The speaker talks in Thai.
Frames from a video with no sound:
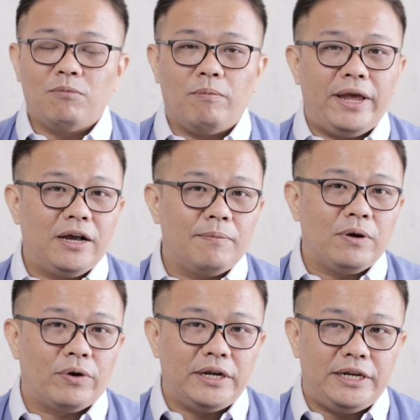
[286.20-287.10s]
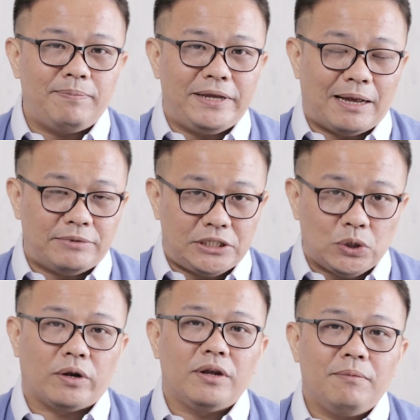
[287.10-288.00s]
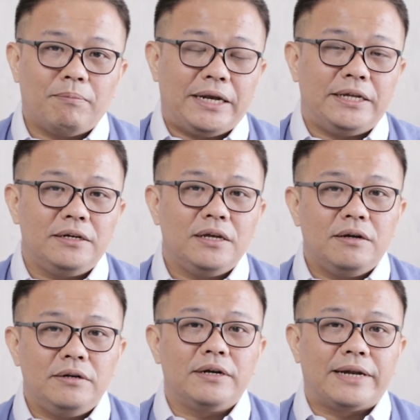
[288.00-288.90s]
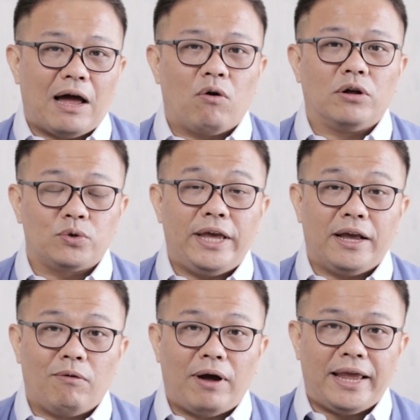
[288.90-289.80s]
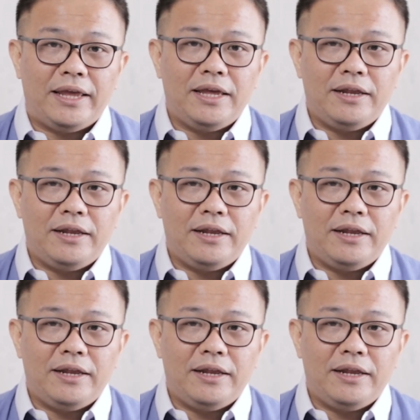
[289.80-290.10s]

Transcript: ผมเองก็เป็นคนหนึ่งที่พยายามจะจดบันทึกเรื่องราวของตัวเองเอาไว้